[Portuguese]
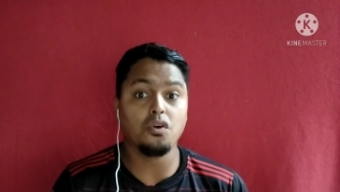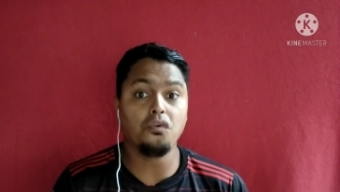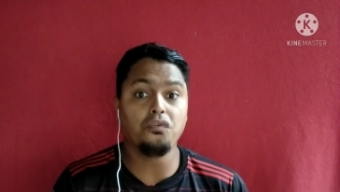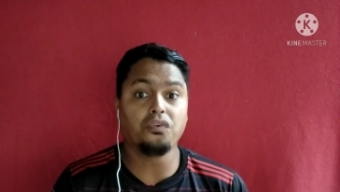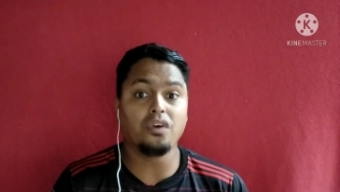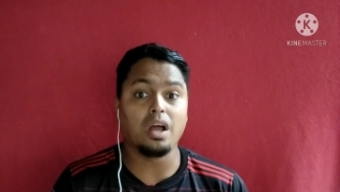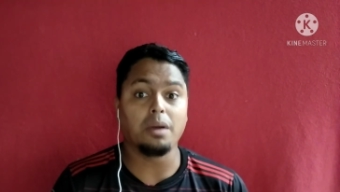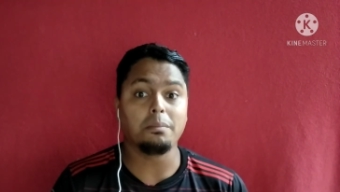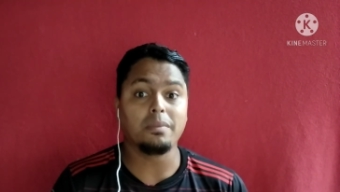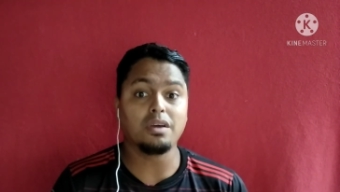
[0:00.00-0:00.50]
e o
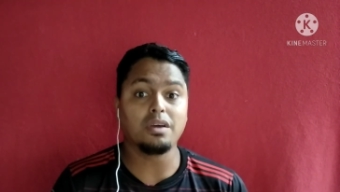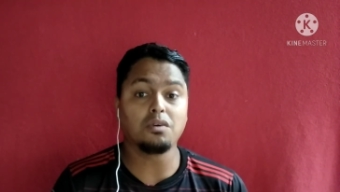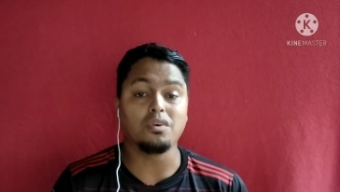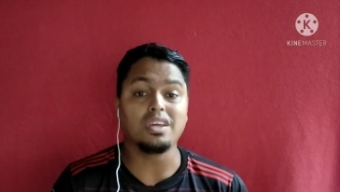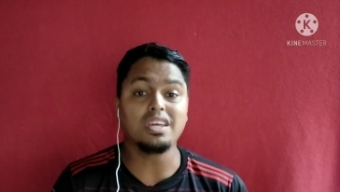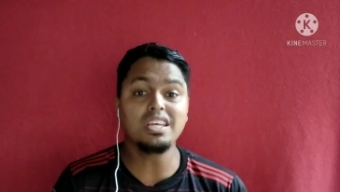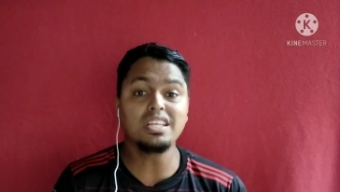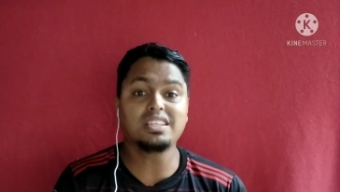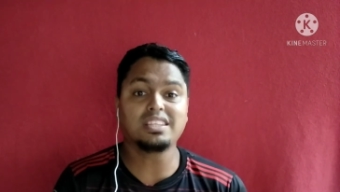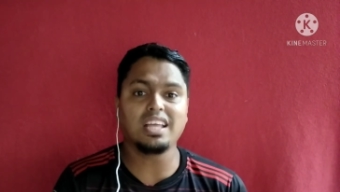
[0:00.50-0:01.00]
Flamengo
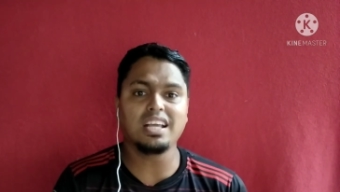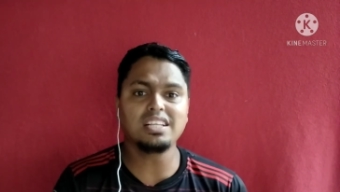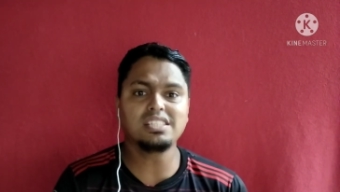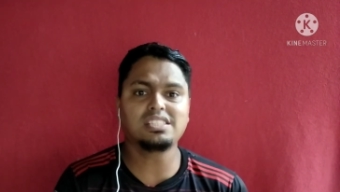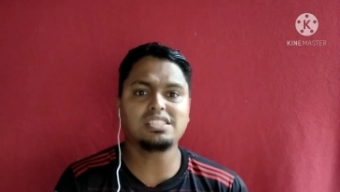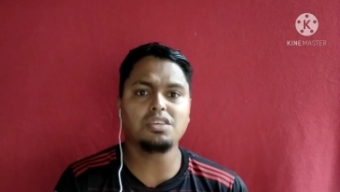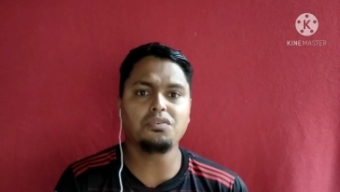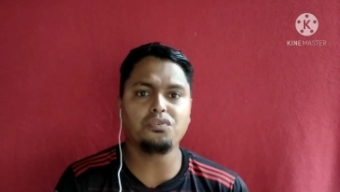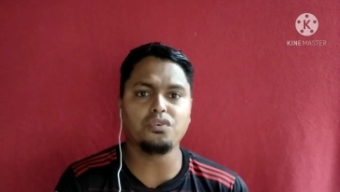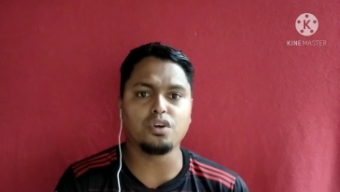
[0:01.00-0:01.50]

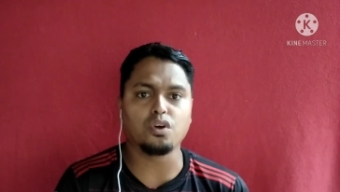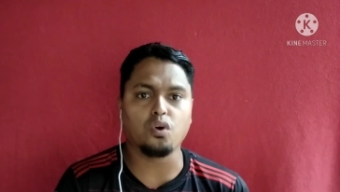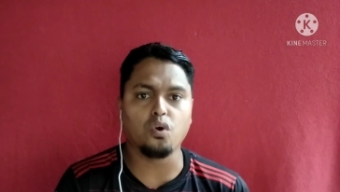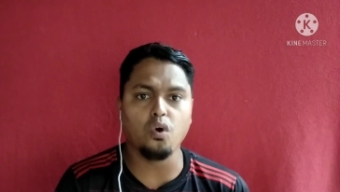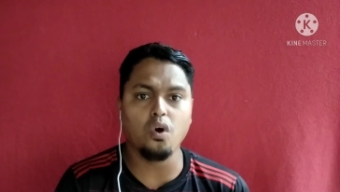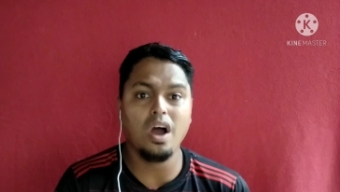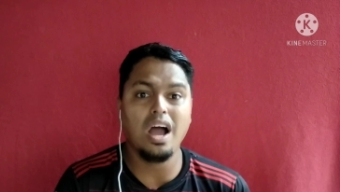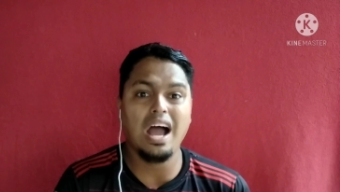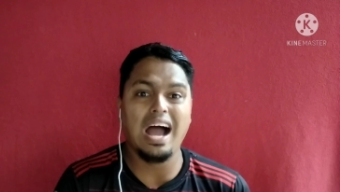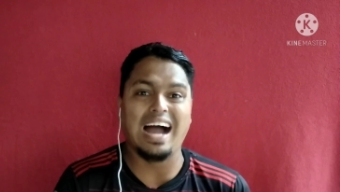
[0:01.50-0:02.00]

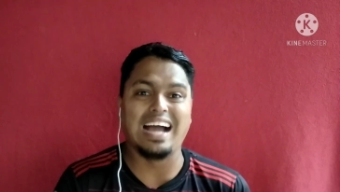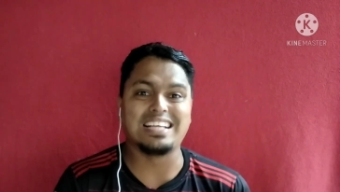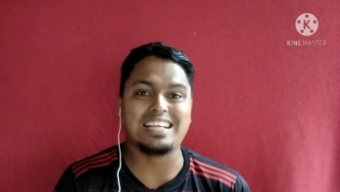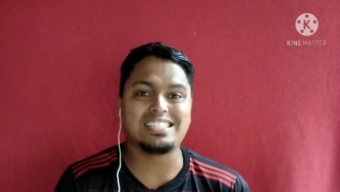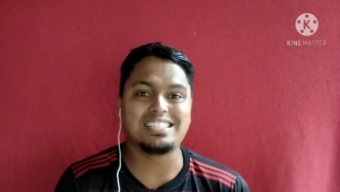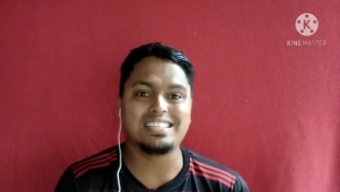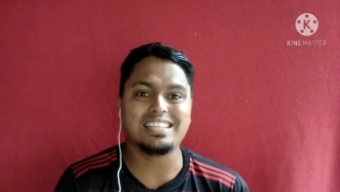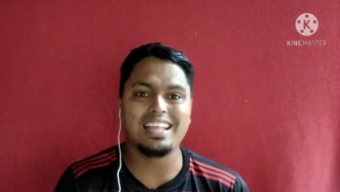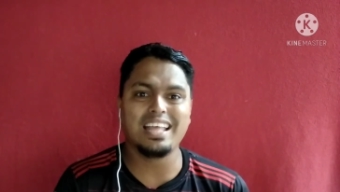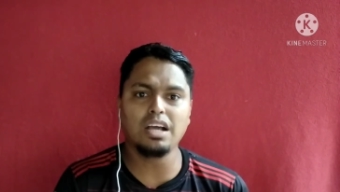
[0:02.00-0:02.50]
intensificou
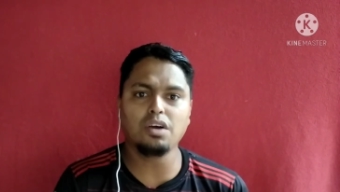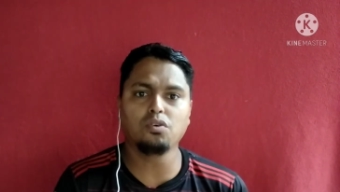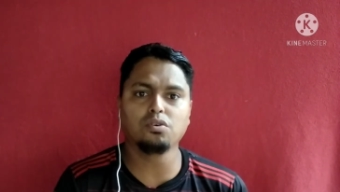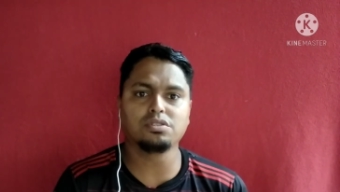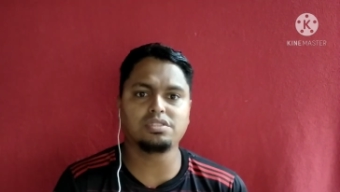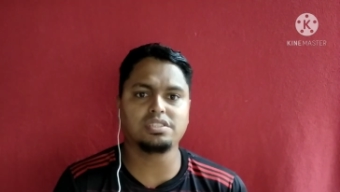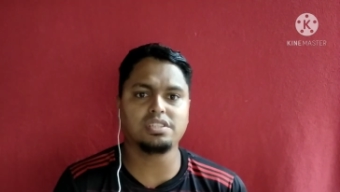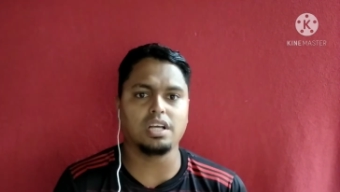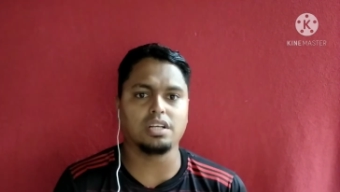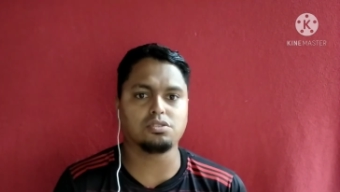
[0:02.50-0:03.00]
as
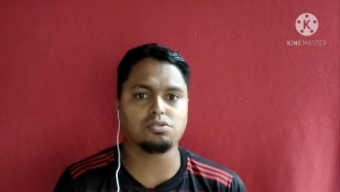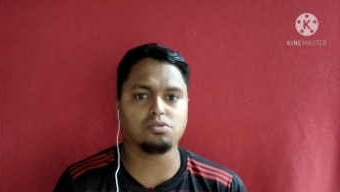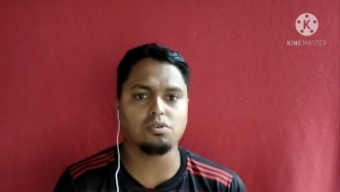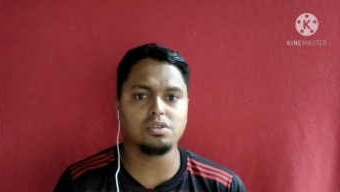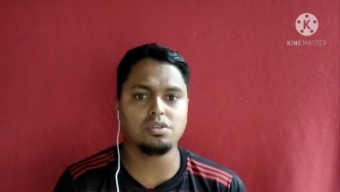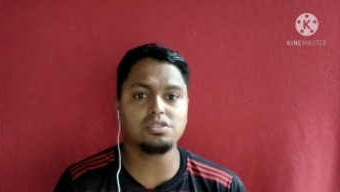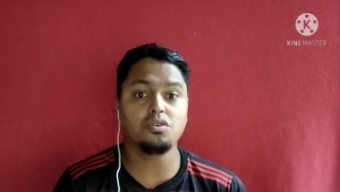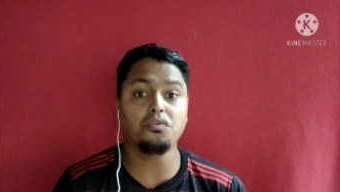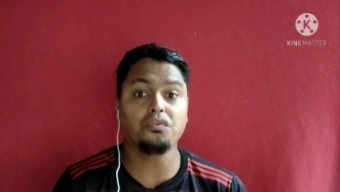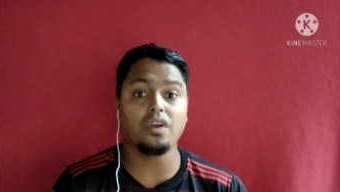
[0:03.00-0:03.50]

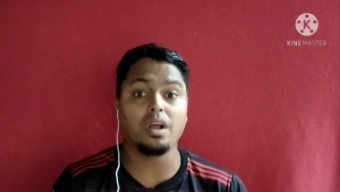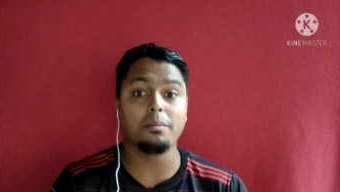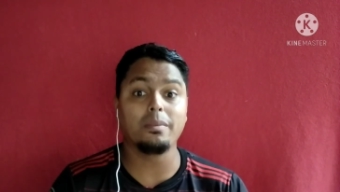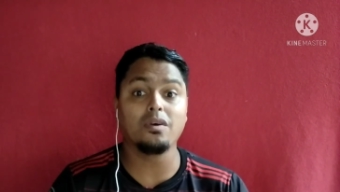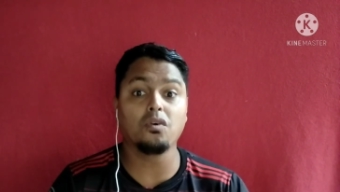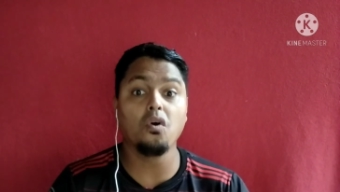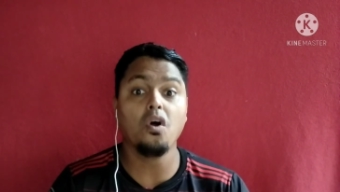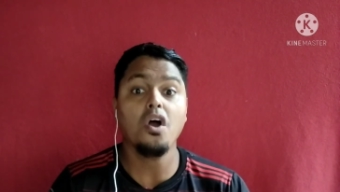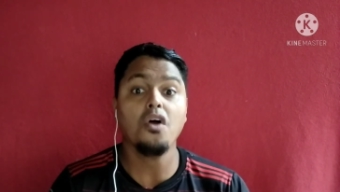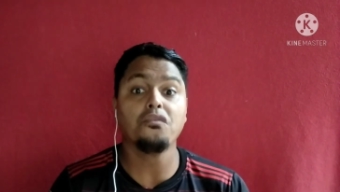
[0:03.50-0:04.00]
negociações e o
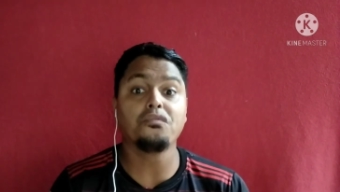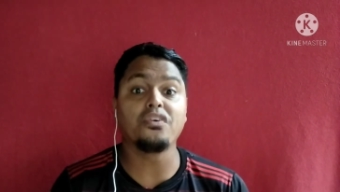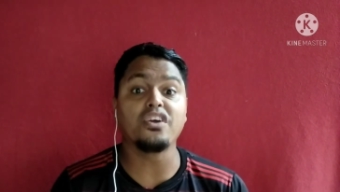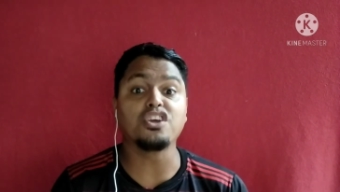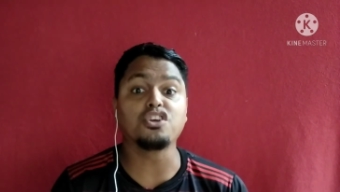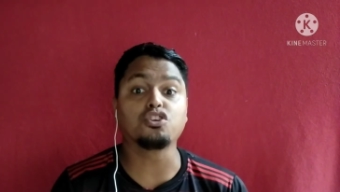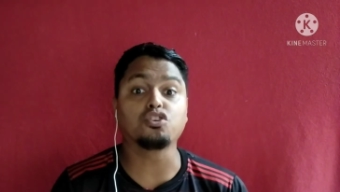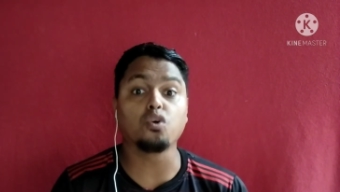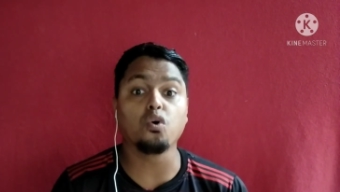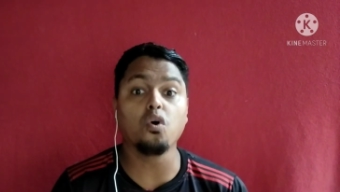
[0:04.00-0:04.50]
Flamengo
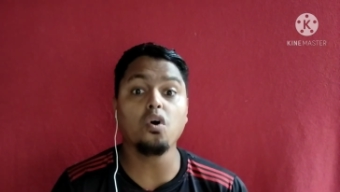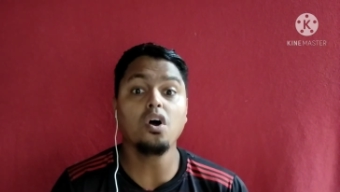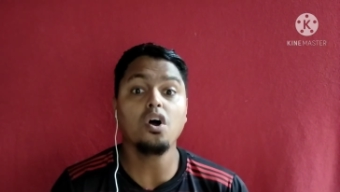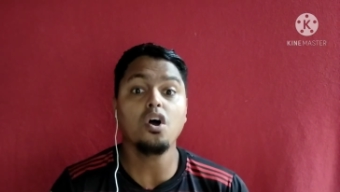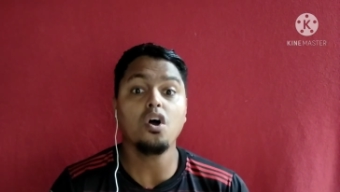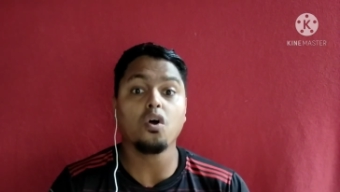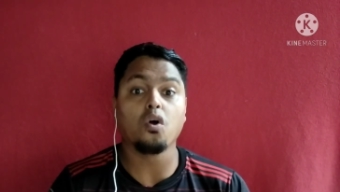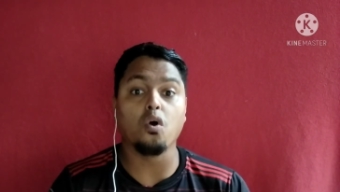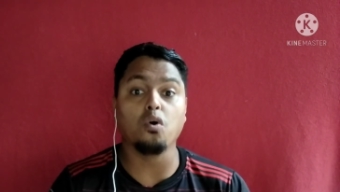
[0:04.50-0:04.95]
fechou